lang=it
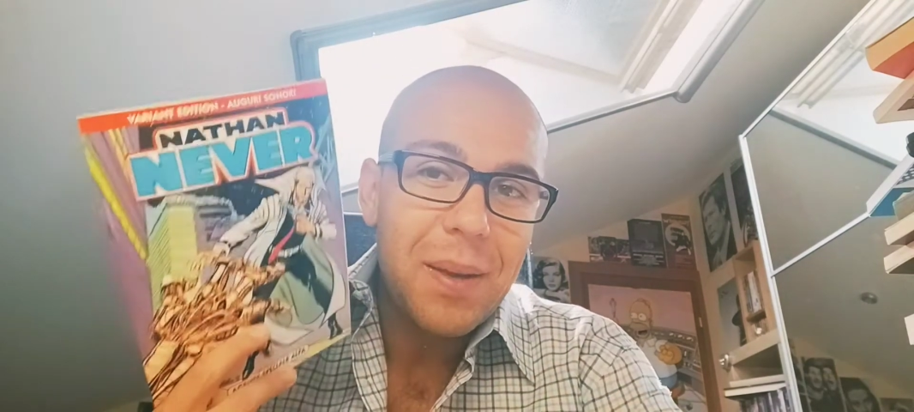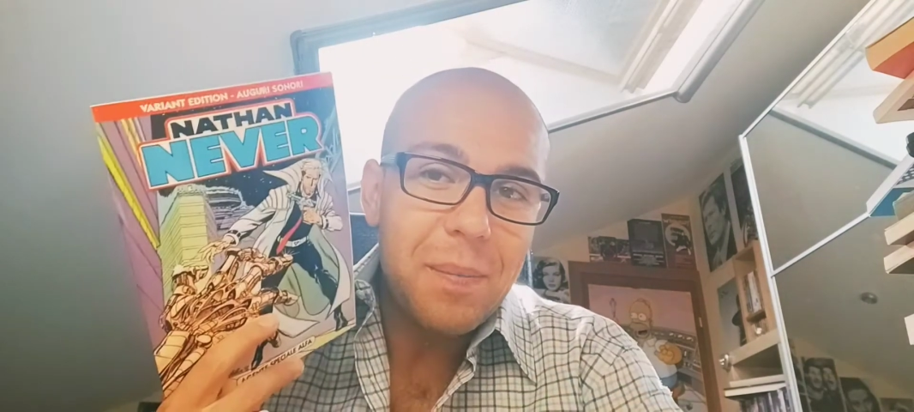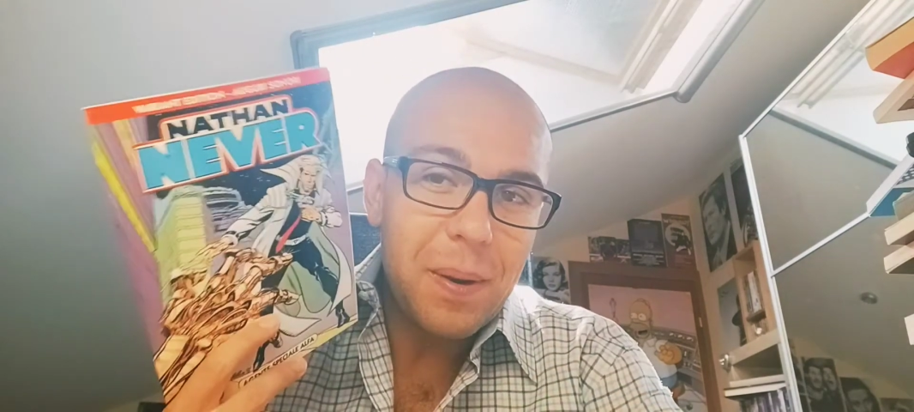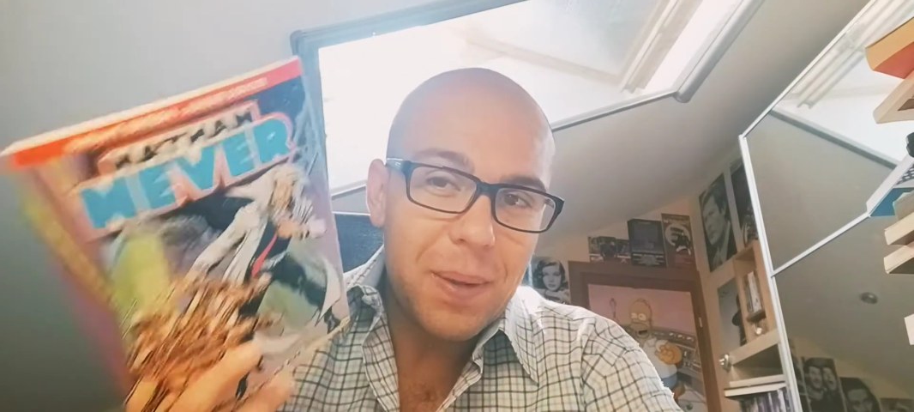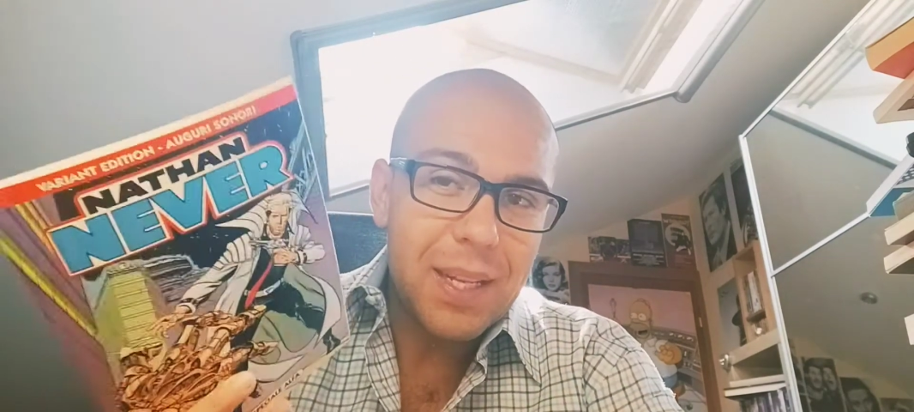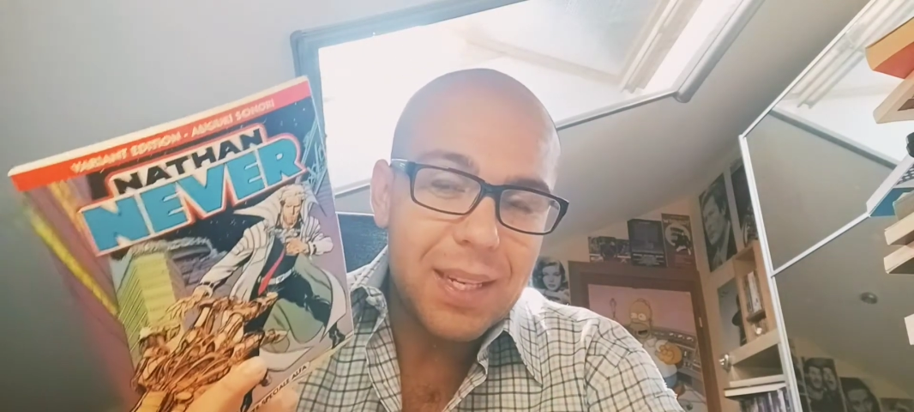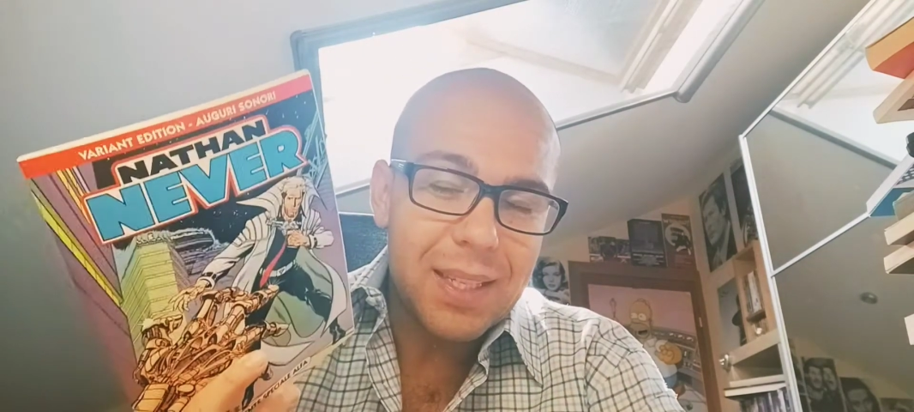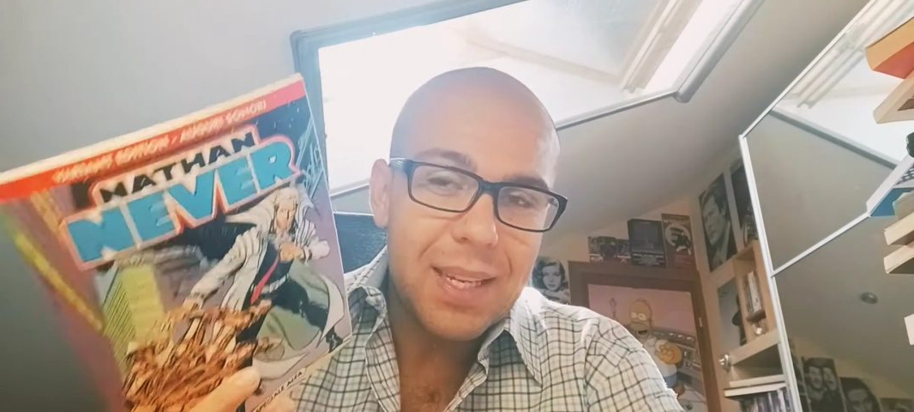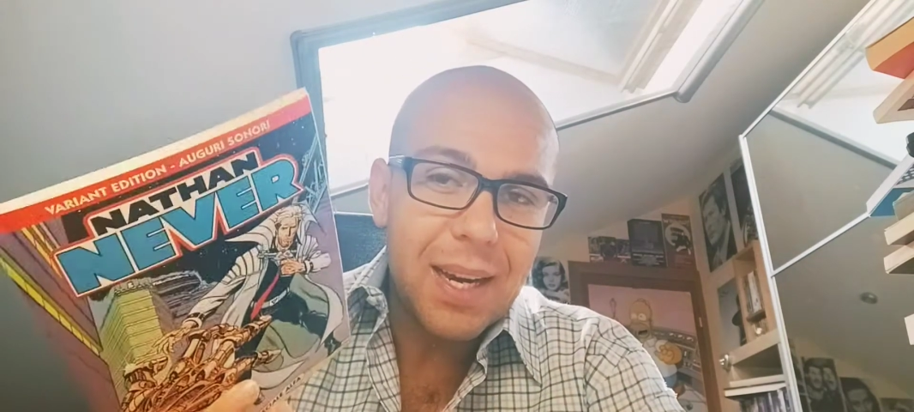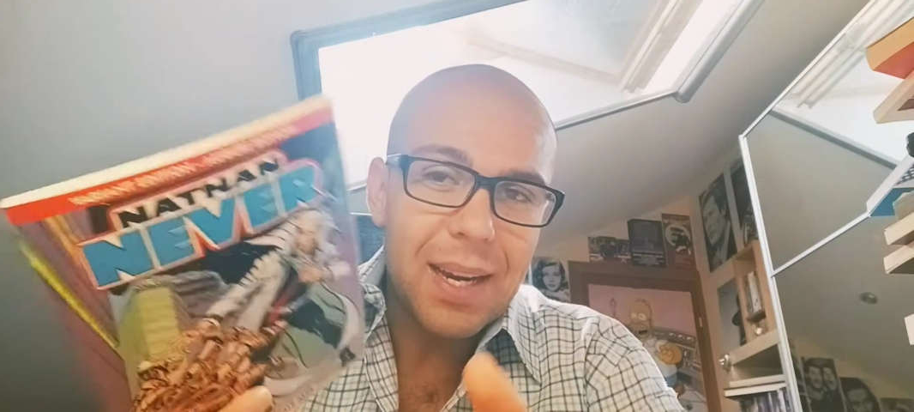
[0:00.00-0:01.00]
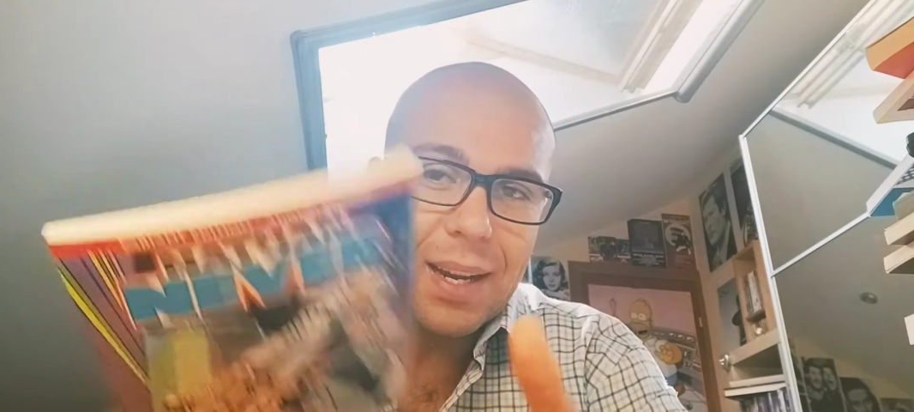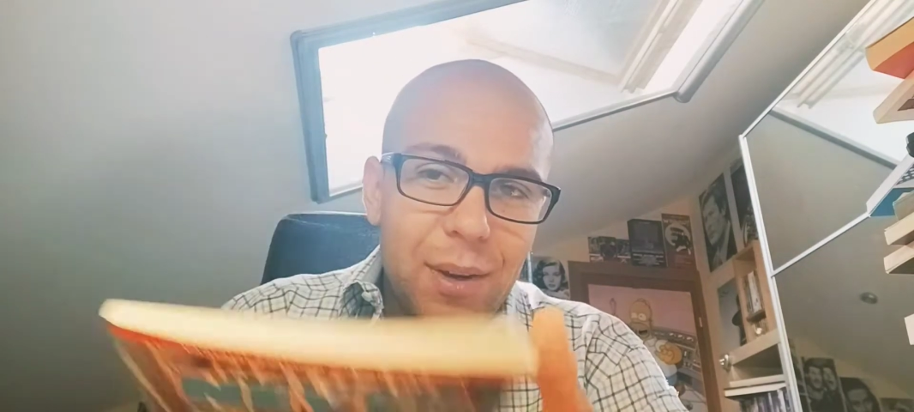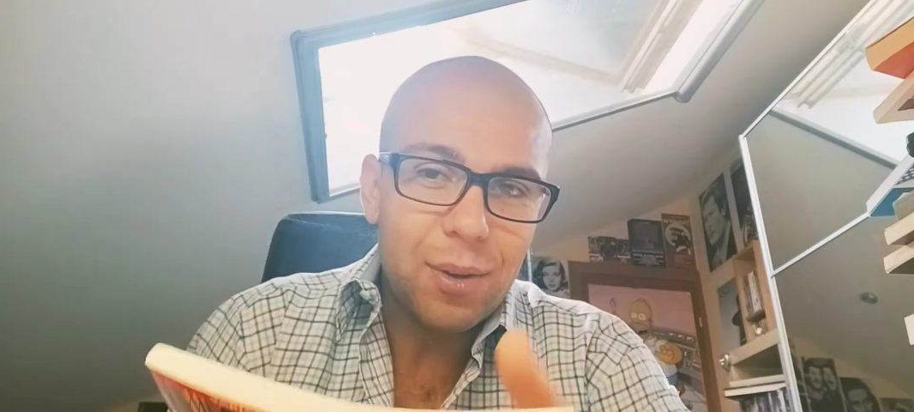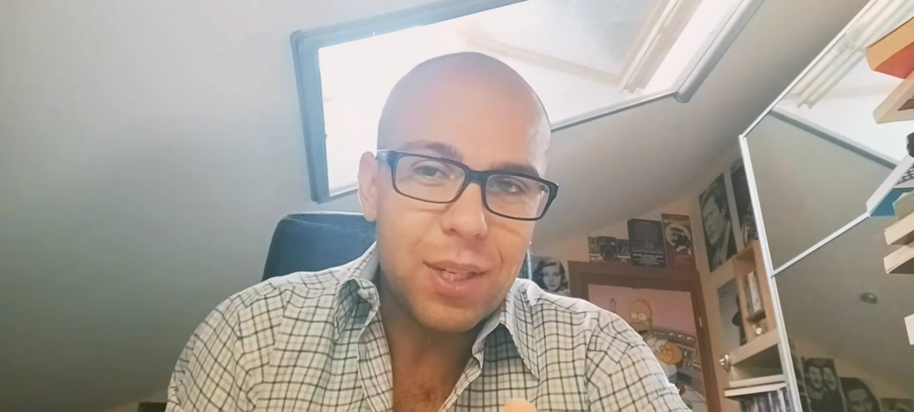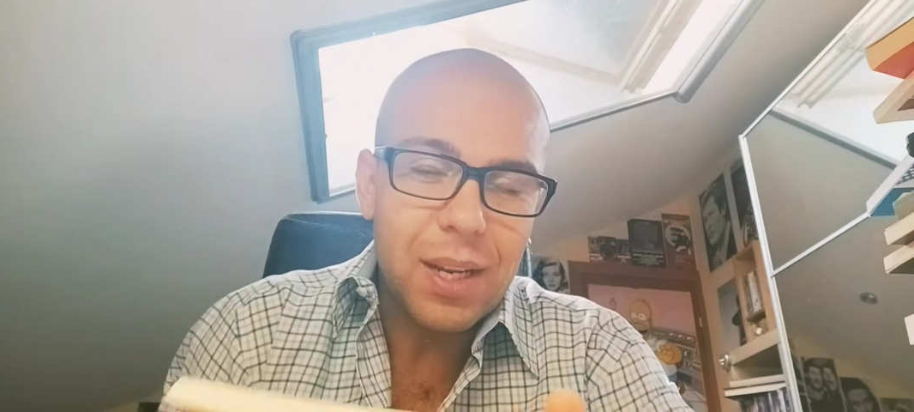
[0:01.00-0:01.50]
Prima di iniziare
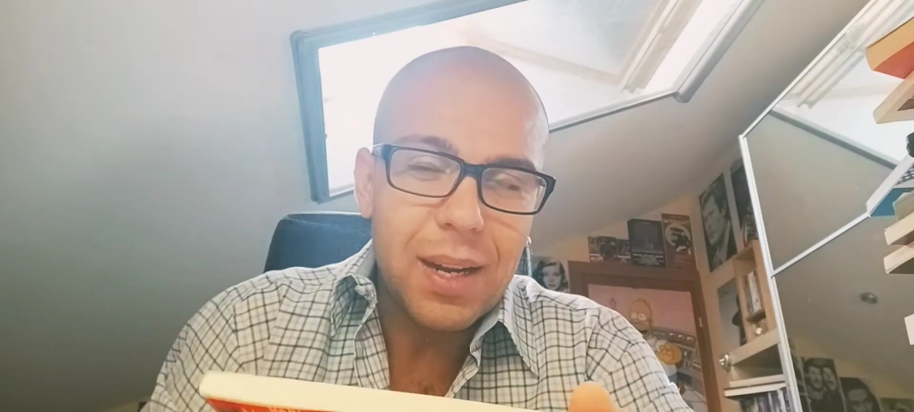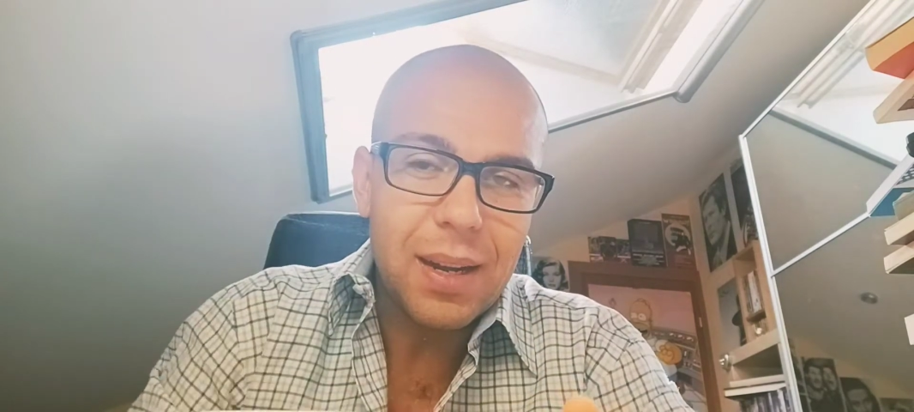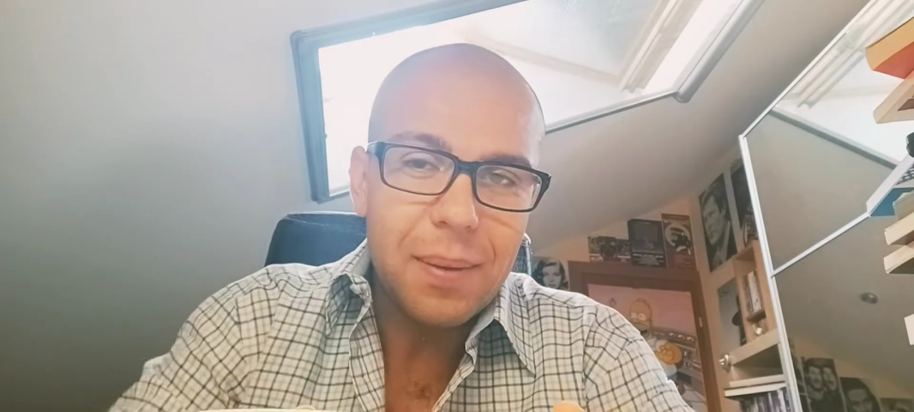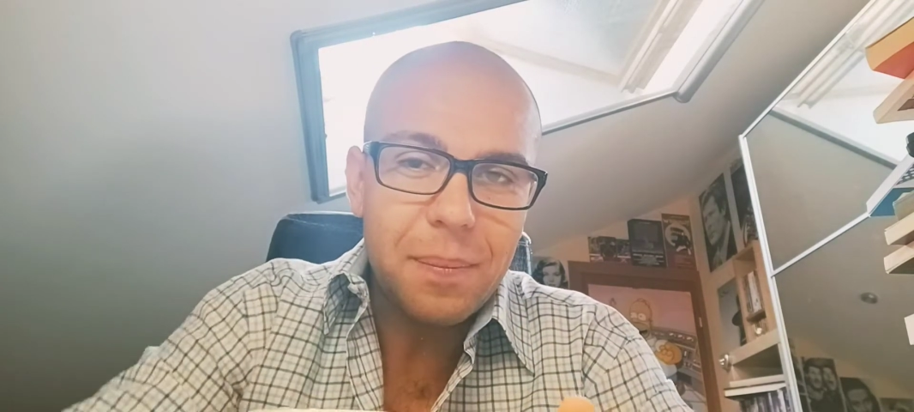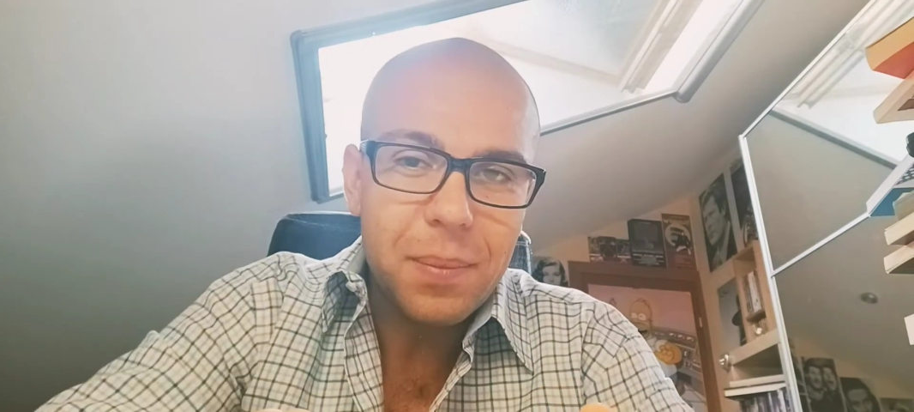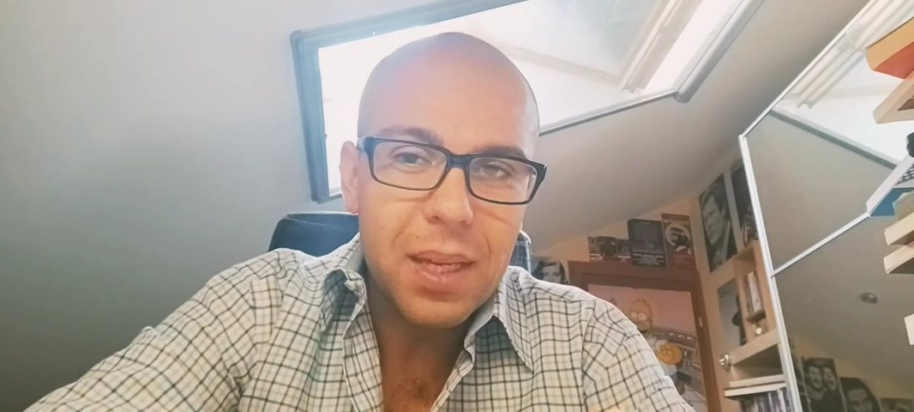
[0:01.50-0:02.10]
così la,